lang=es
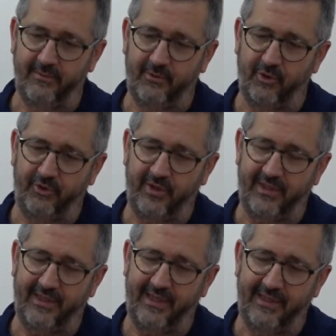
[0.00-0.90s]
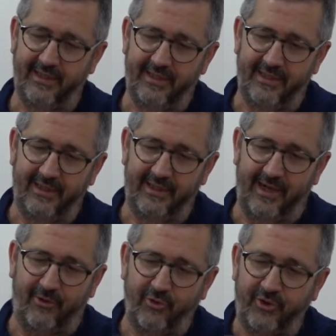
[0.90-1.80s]
considera
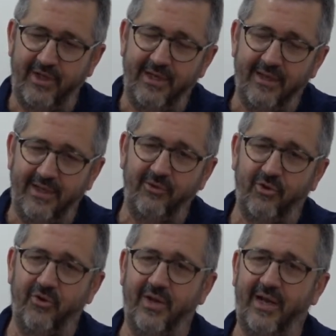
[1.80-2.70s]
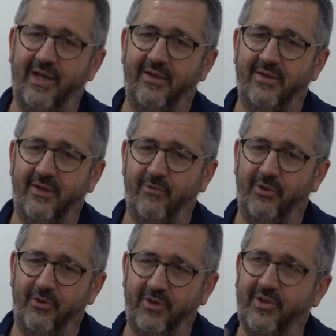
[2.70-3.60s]
la cocina dentro de la casa,
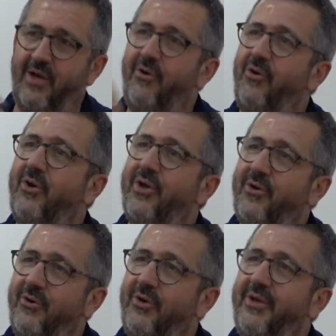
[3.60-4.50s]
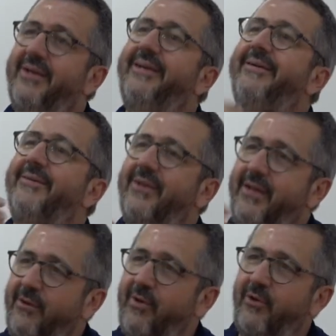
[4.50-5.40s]
cuando quizás lo lógico
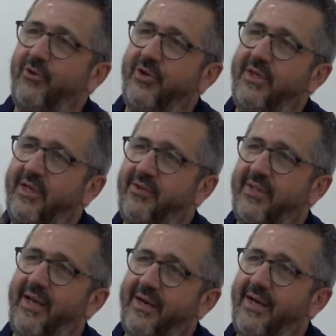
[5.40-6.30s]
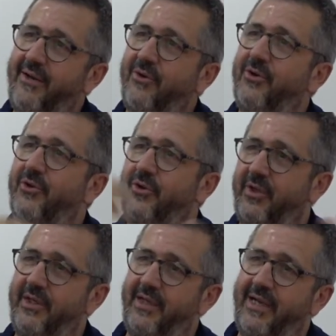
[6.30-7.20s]
sería una cocina externa, ¿no?
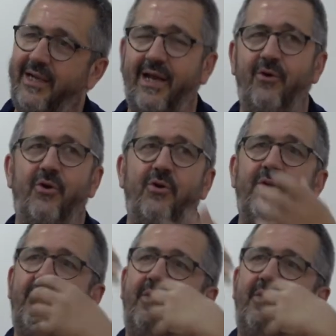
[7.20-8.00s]
Donde el calor